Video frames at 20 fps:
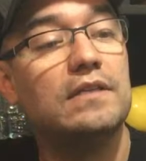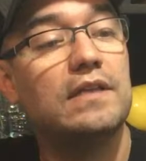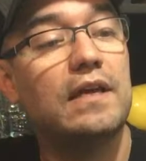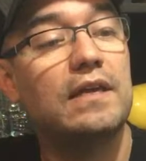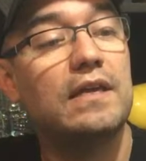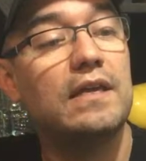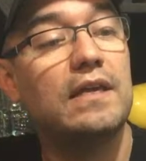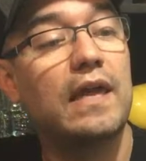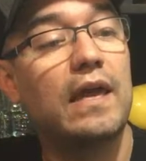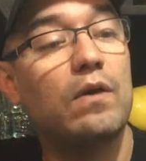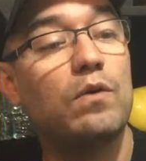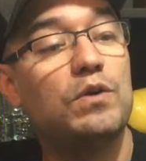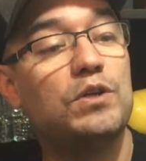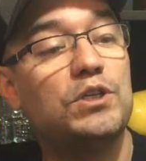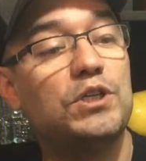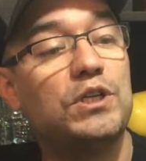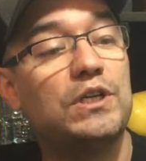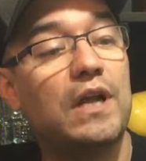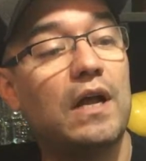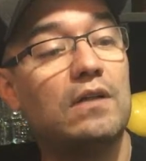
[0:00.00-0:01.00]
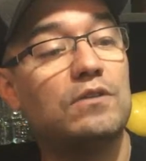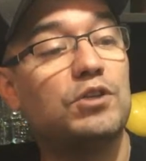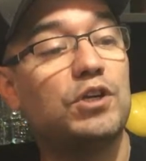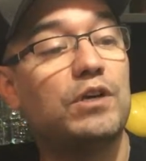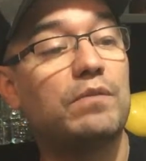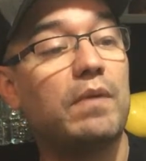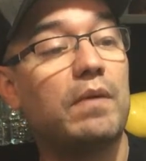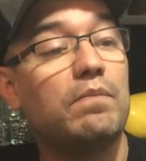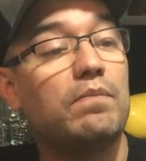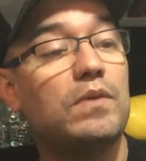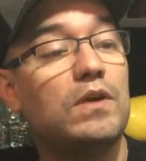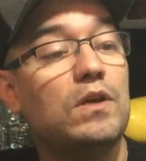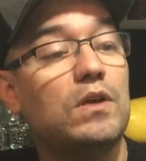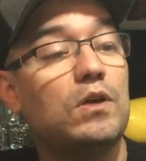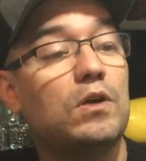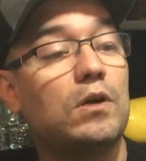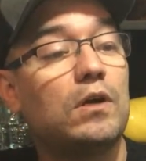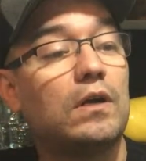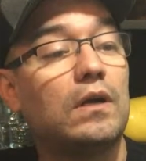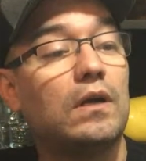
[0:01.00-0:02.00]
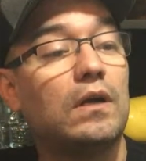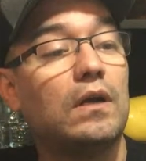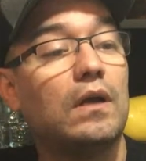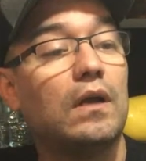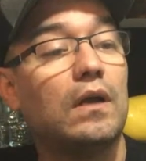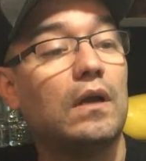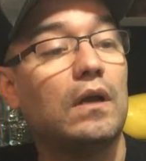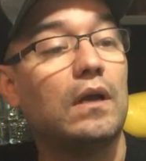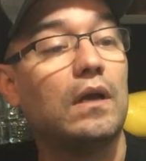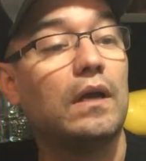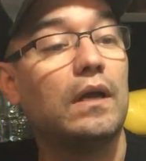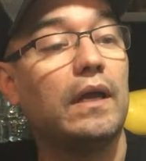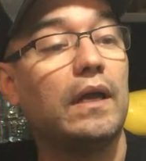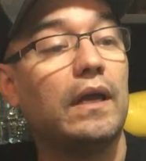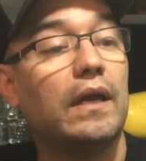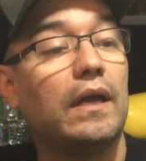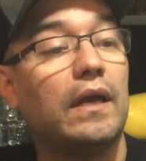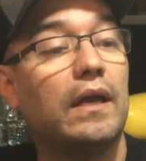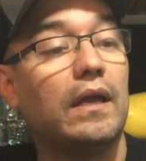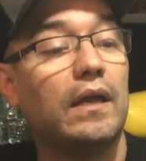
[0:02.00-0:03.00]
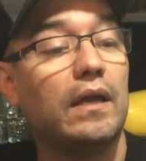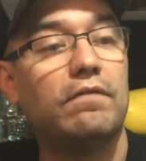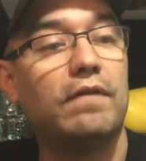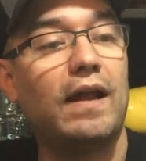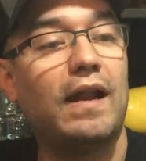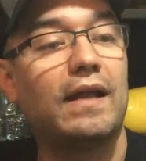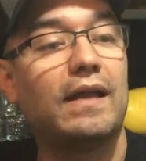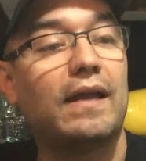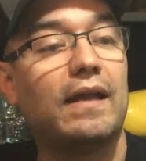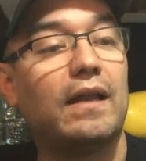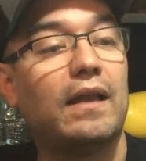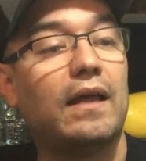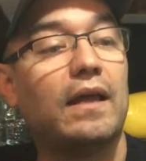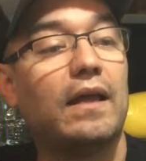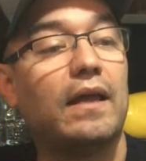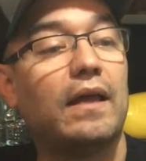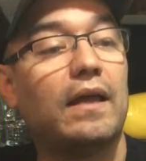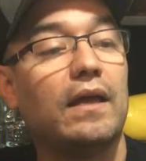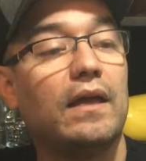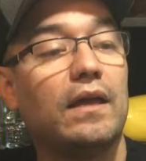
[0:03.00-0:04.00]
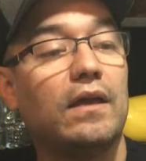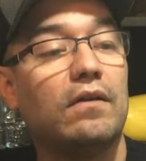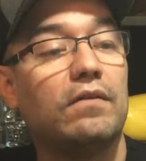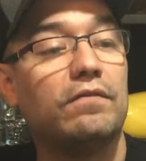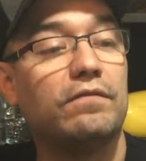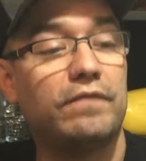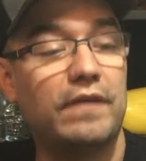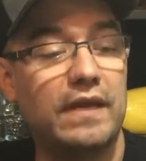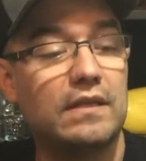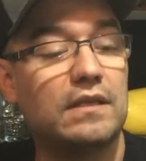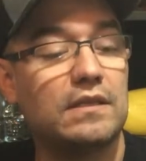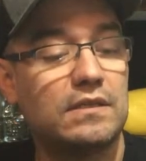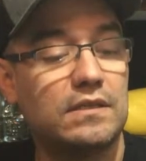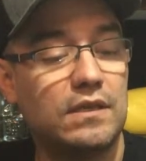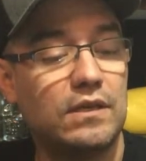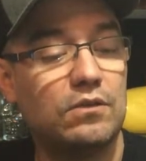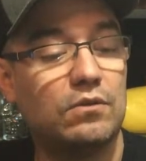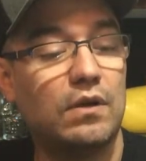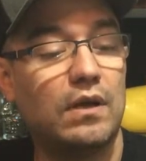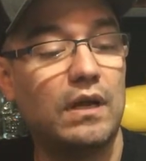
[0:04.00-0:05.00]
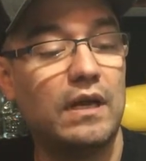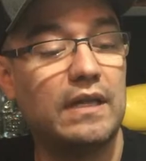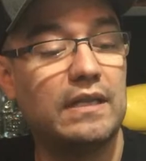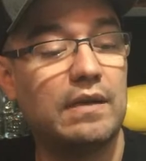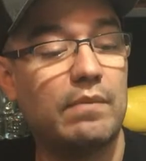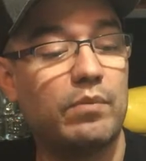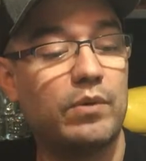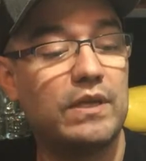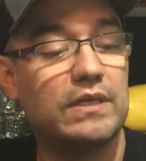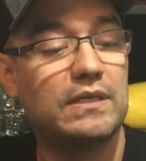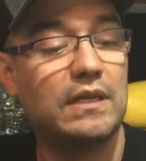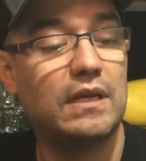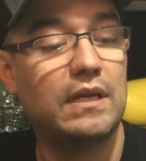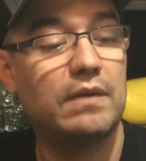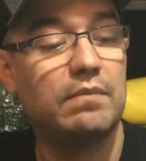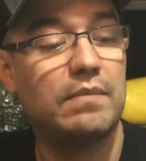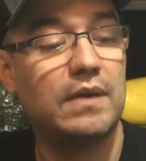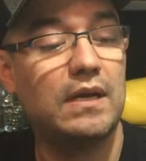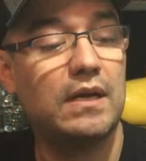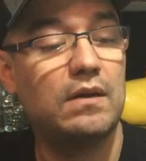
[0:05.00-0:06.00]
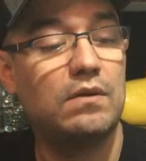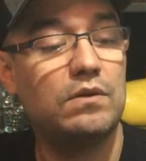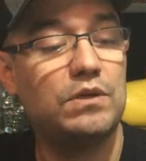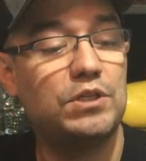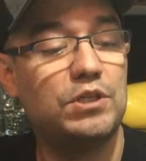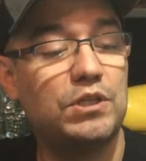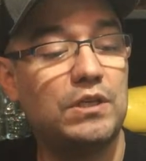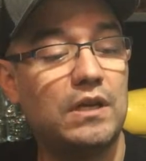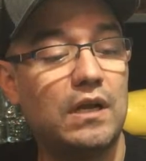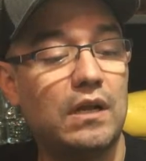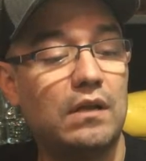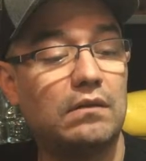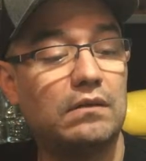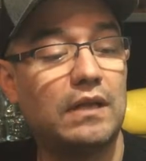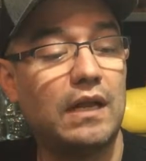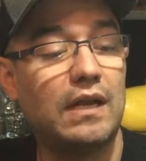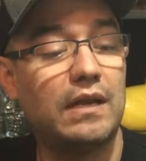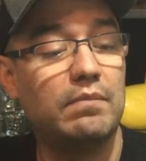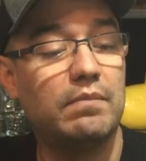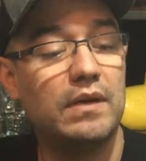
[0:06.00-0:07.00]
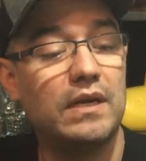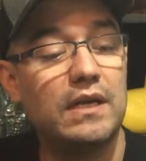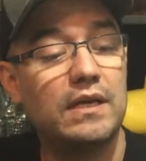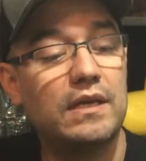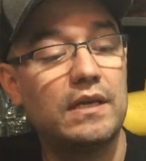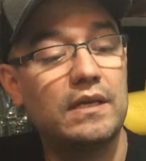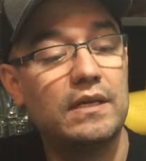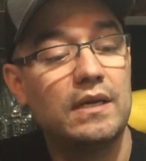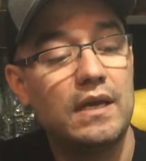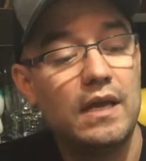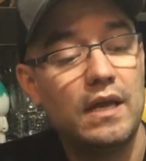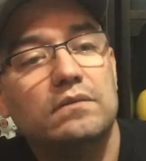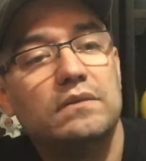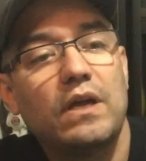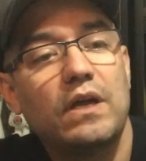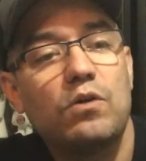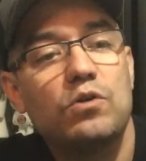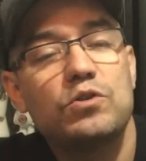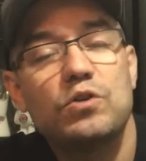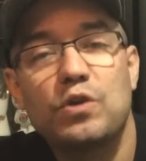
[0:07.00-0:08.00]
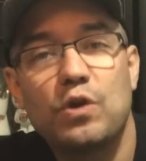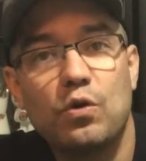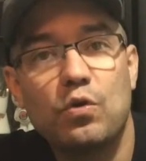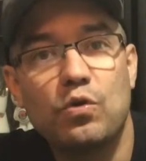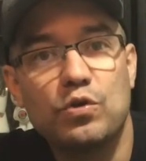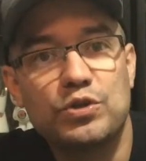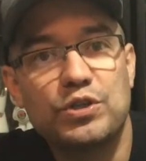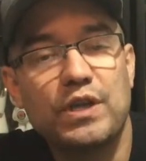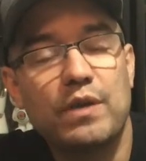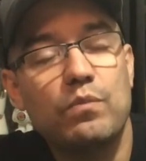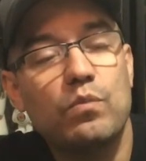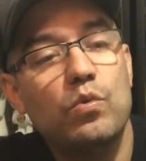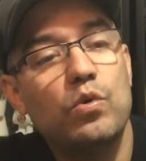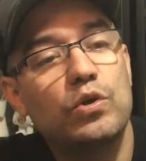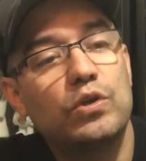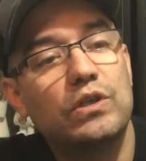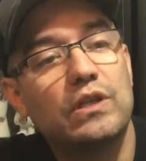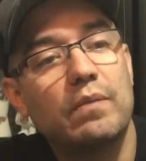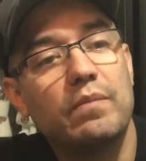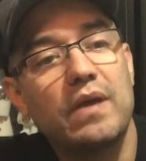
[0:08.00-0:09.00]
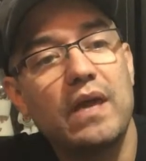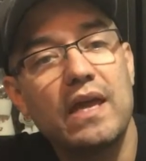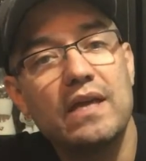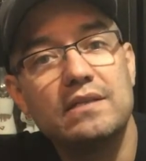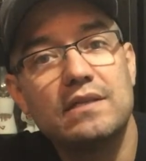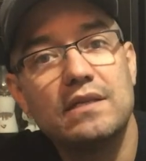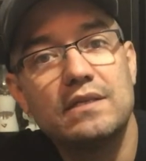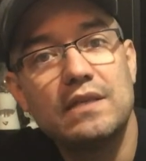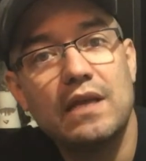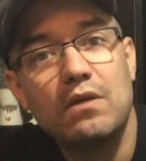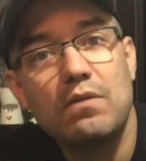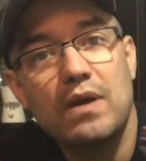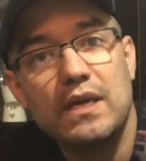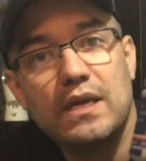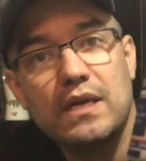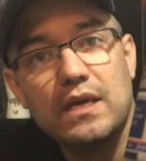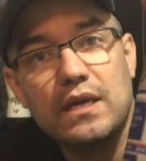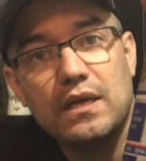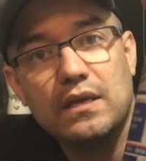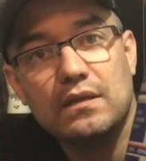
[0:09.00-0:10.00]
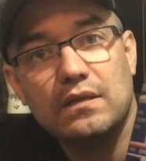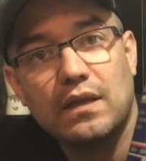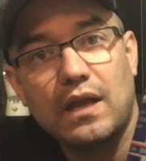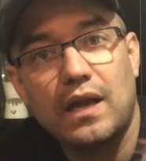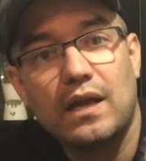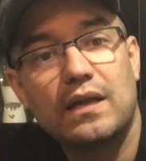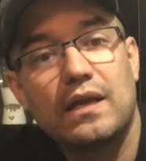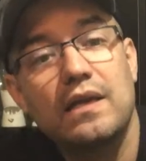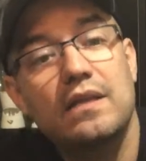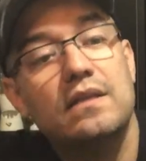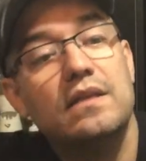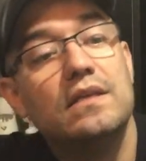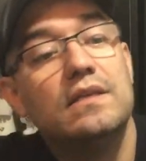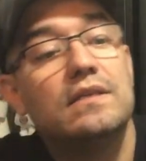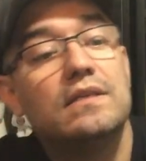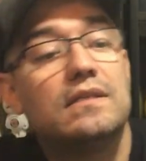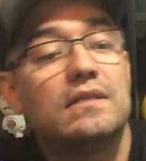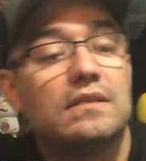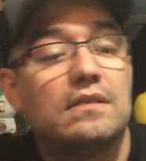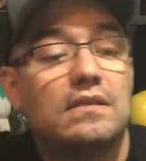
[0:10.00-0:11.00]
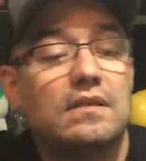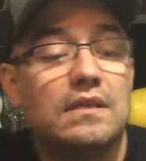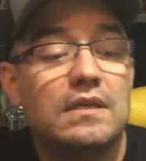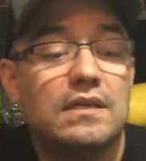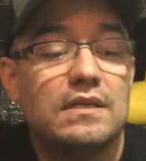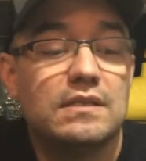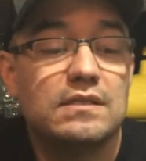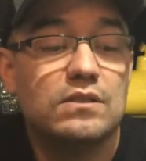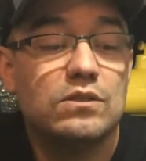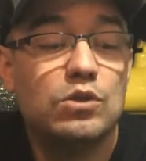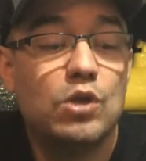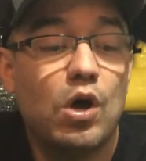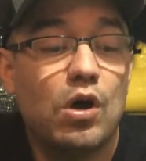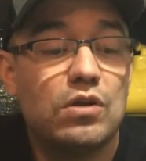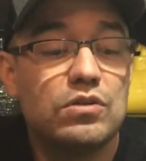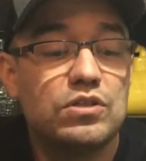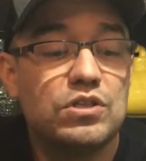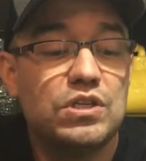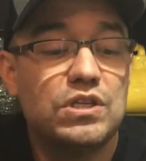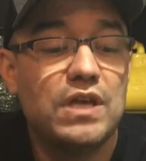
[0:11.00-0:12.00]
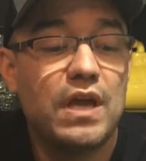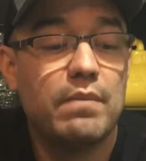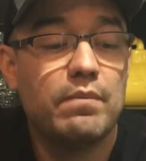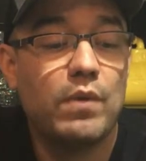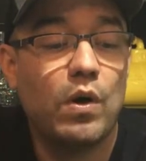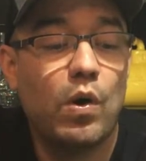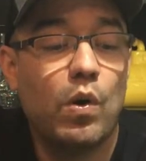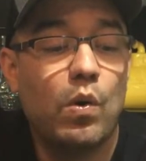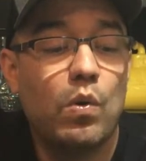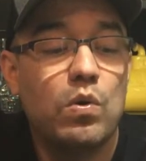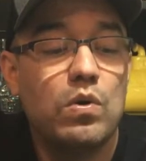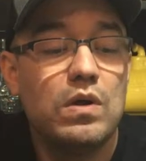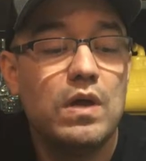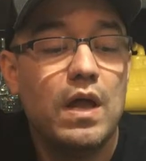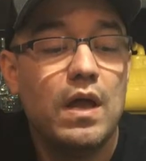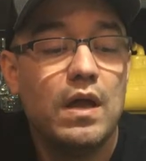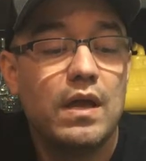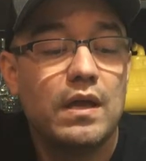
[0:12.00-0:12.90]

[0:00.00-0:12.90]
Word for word: diz aqui que é original German Beer, eh, fala que ela é feita seguindo a lei da pureza alemã, original da Alemanha. Um negócio que eu gostei muito também é esse selo aqui, tá? Que diz, diz non-GMO,